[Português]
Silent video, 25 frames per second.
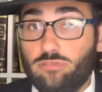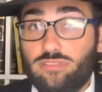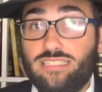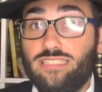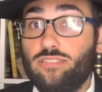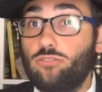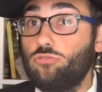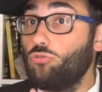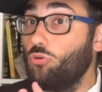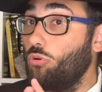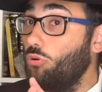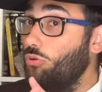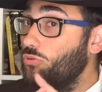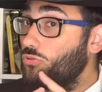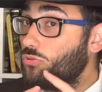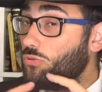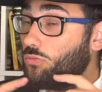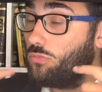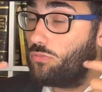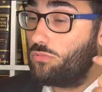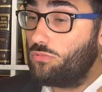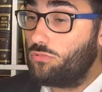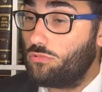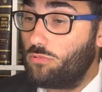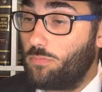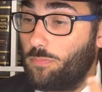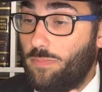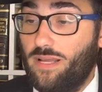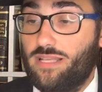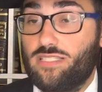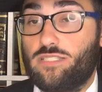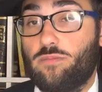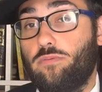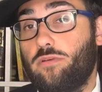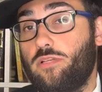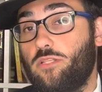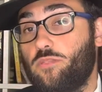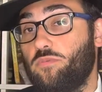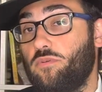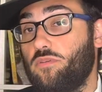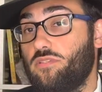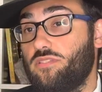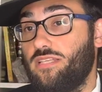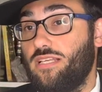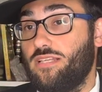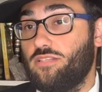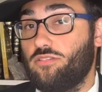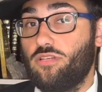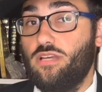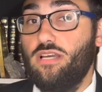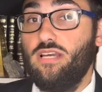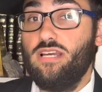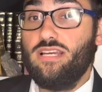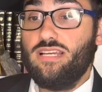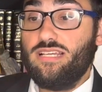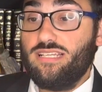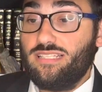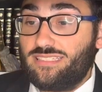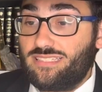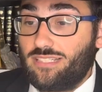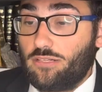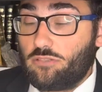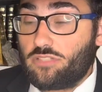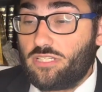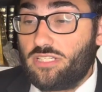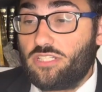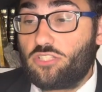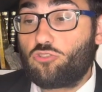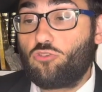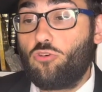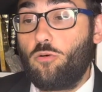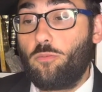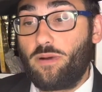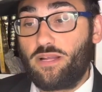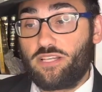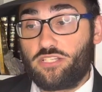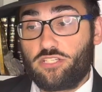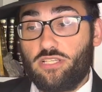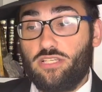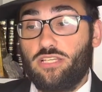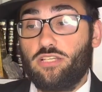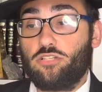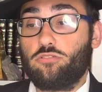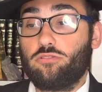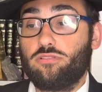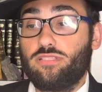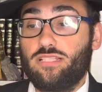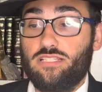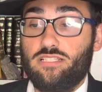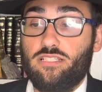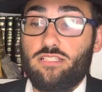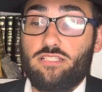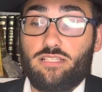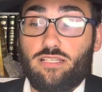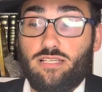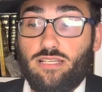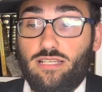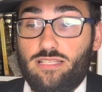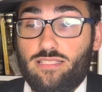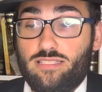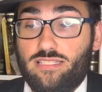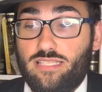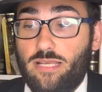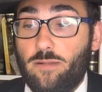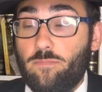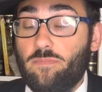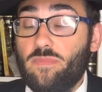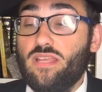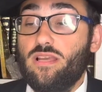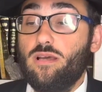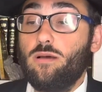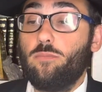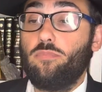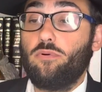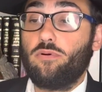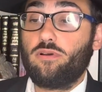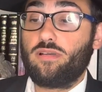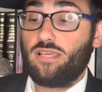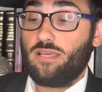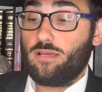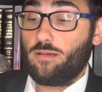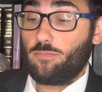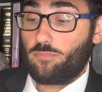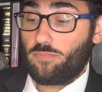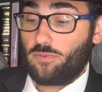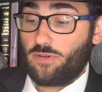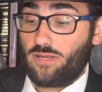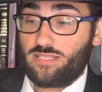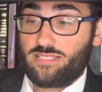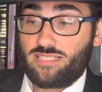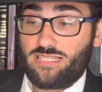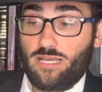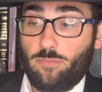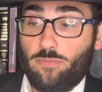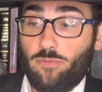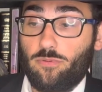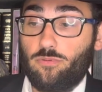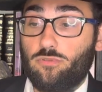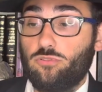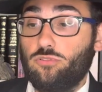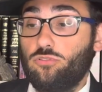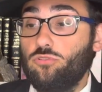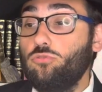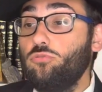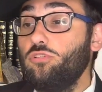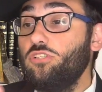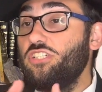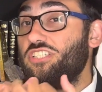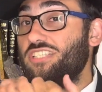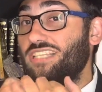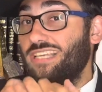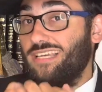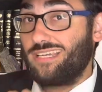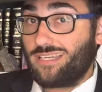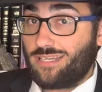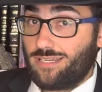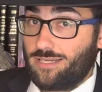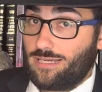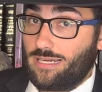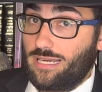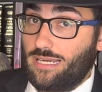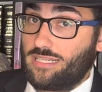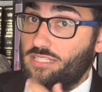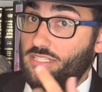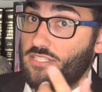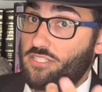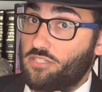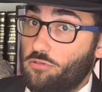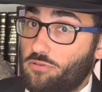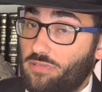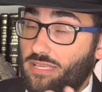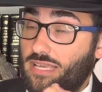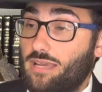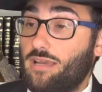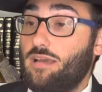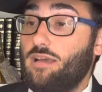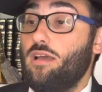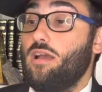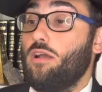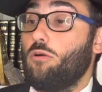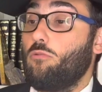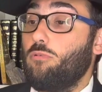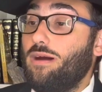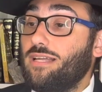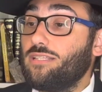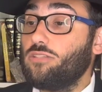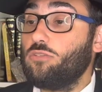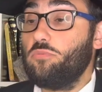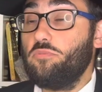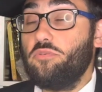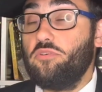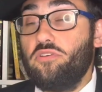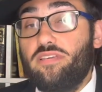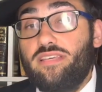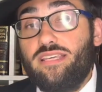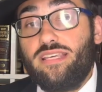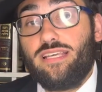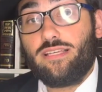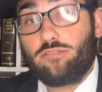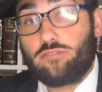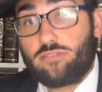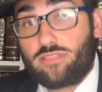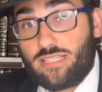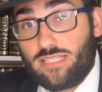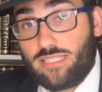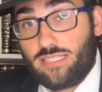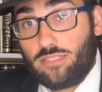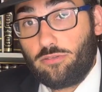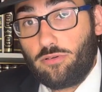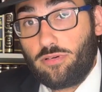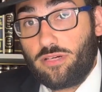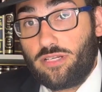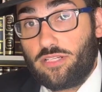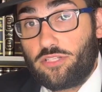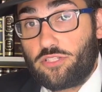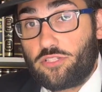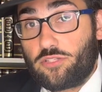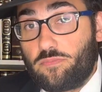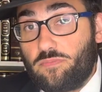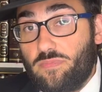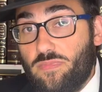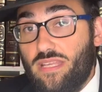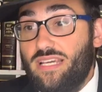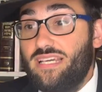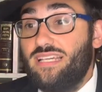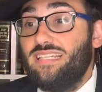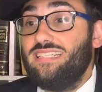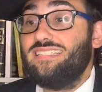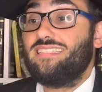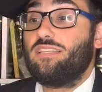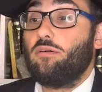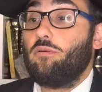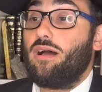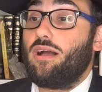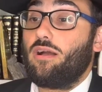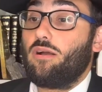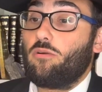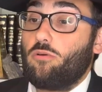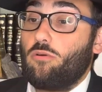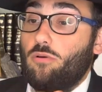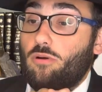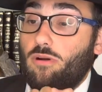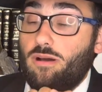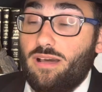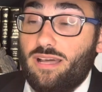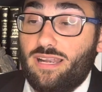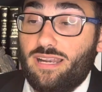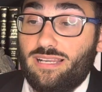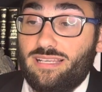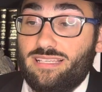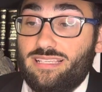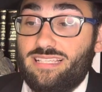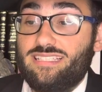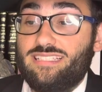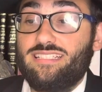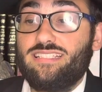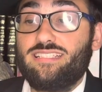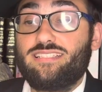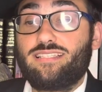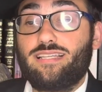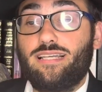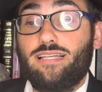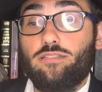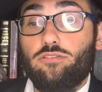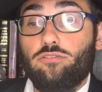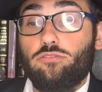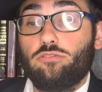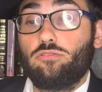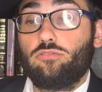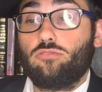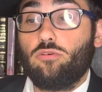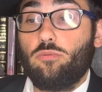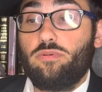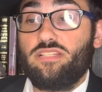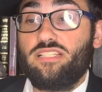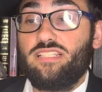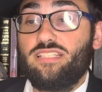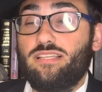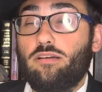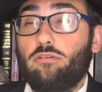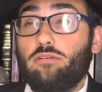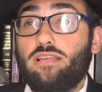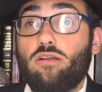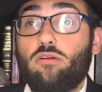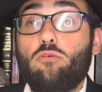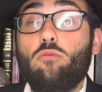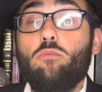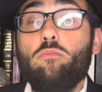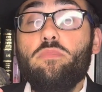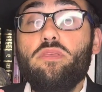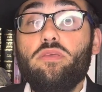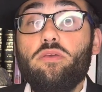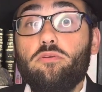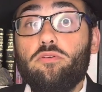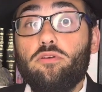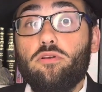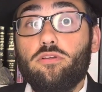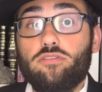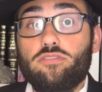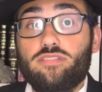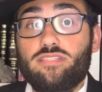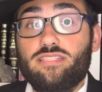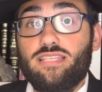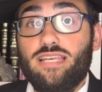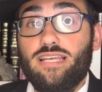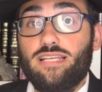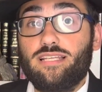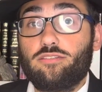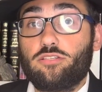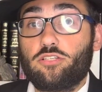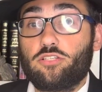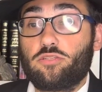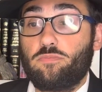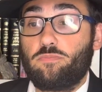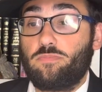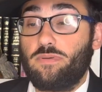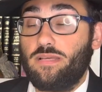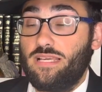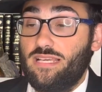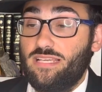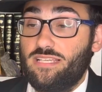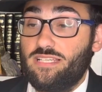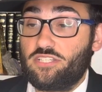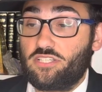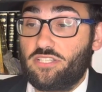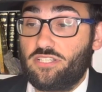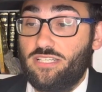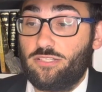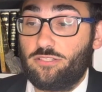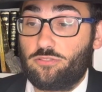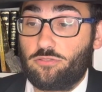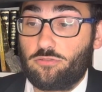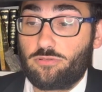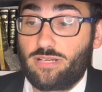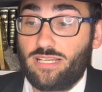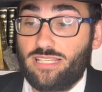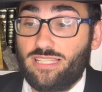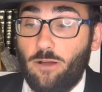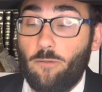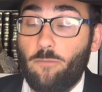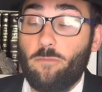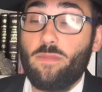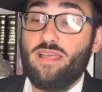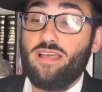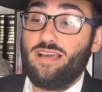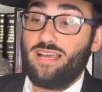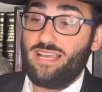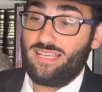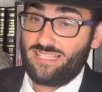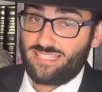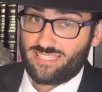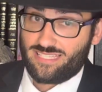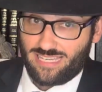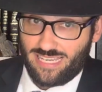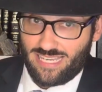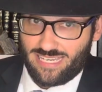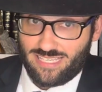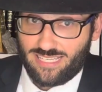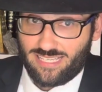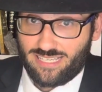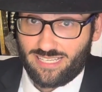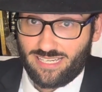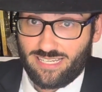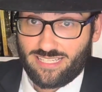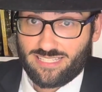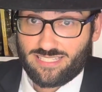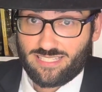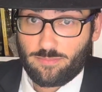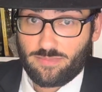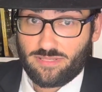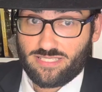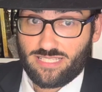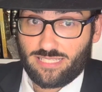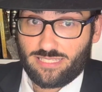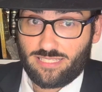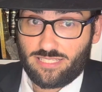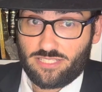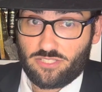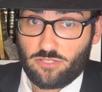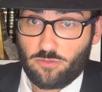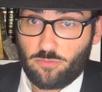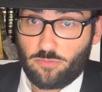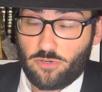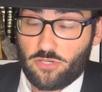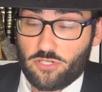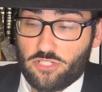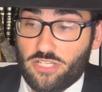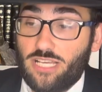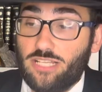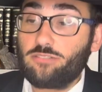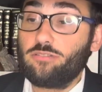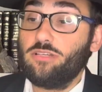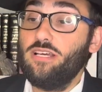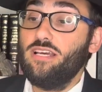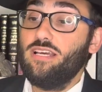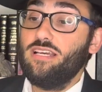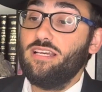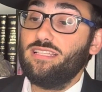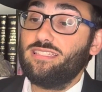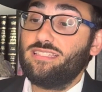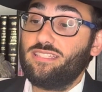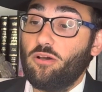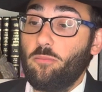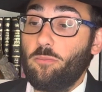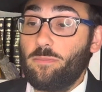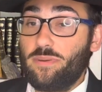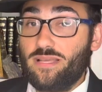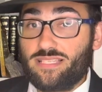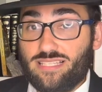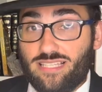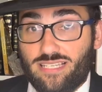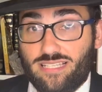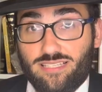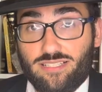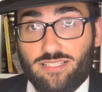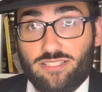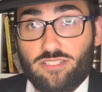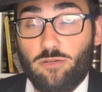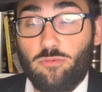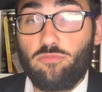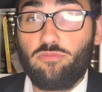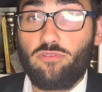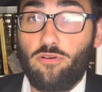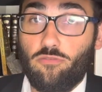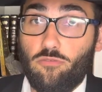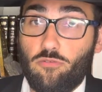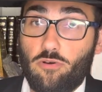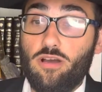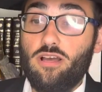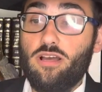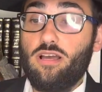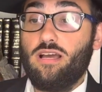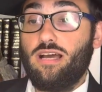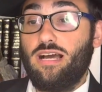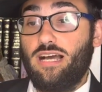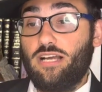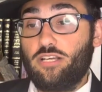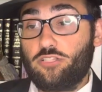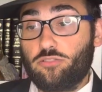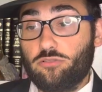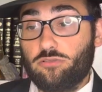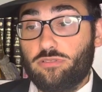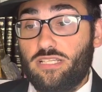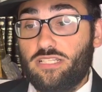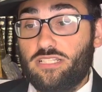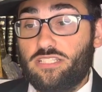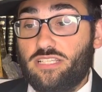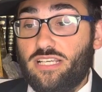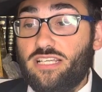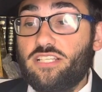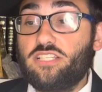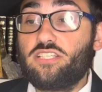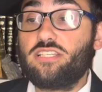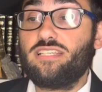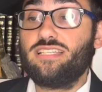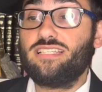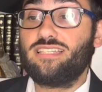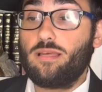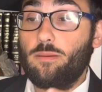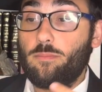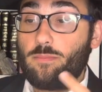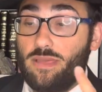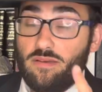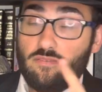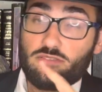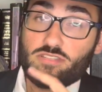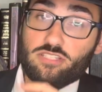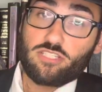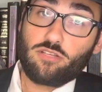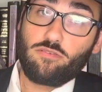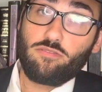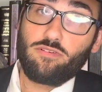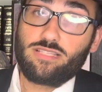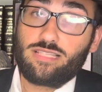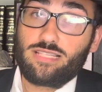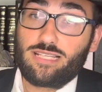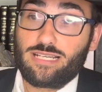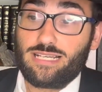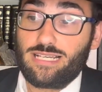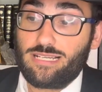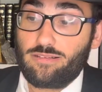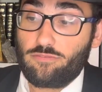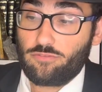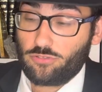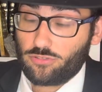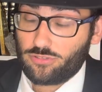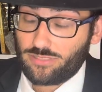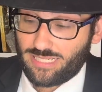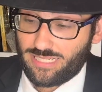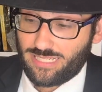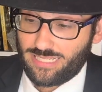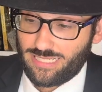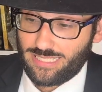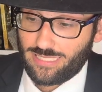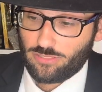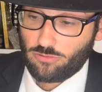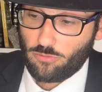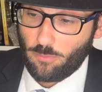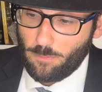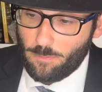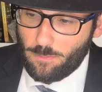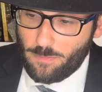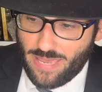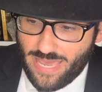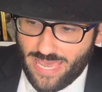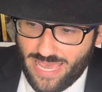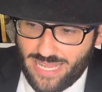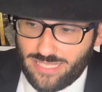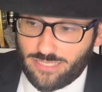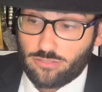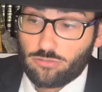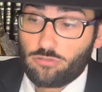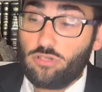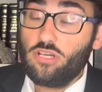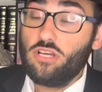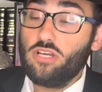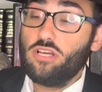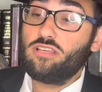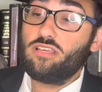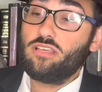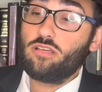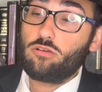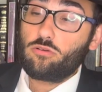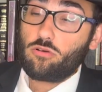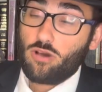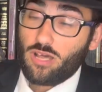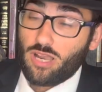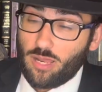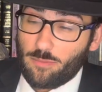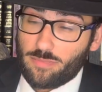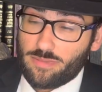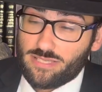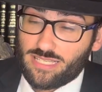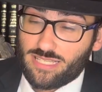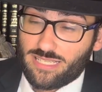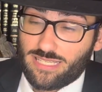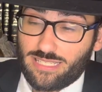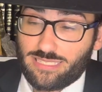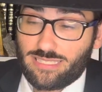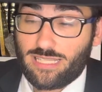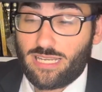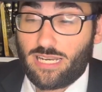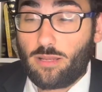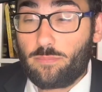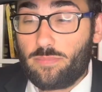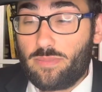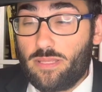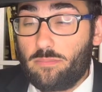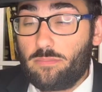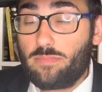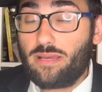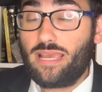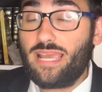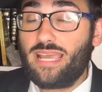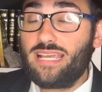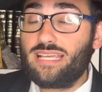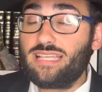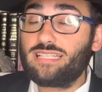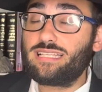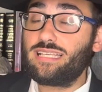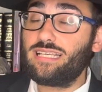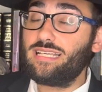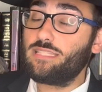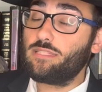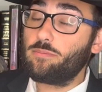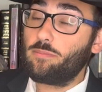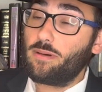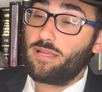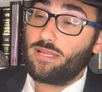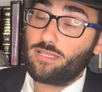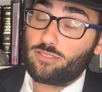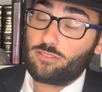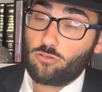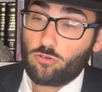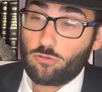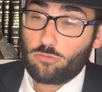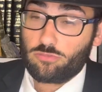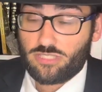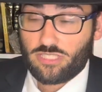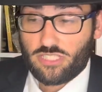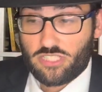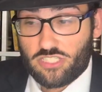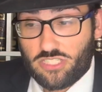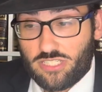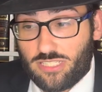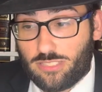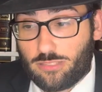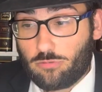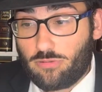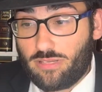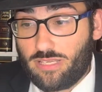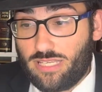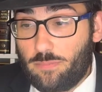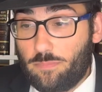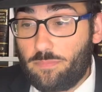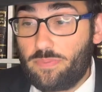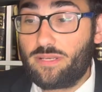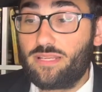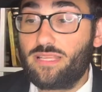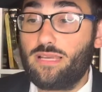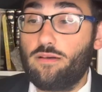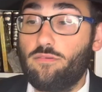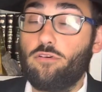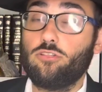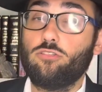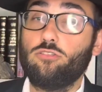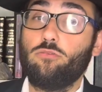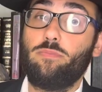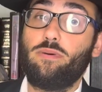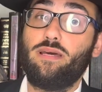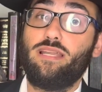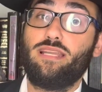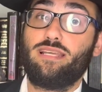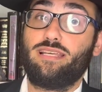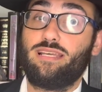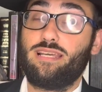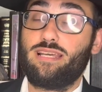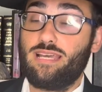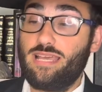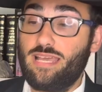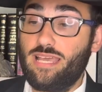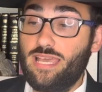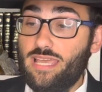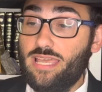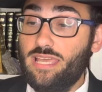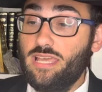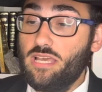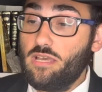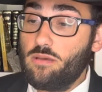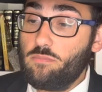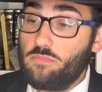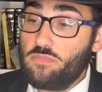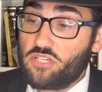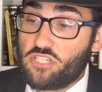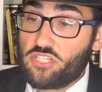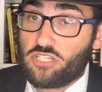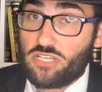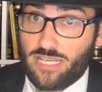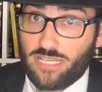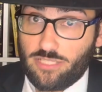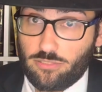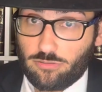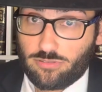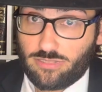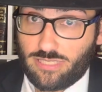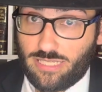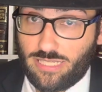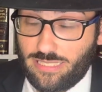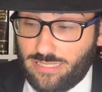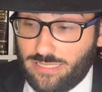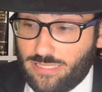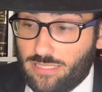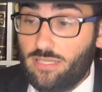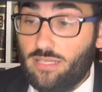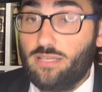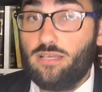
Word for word: de todo mundo passa por esse processo. Então, gente, compartilha, ajuda a gente a crescer, porque, por exemplo, no Instagram a gente tinha o quê? 4.500 seguidores. Então agora que a gente está no YouTube, a gente está o quê? Com 1.800 eh, inscritos no canal. A gente quer que cresça Bezerra o projeto. Então Bezerra Tacham, por favor, ajuda a gente, que também vocês vão estar tá tá ganhando mérito, que cola a mesa que Tarabim, em Reto Baleador, como está escrito, em Pirkei no Perek em Mishnah Yudhet.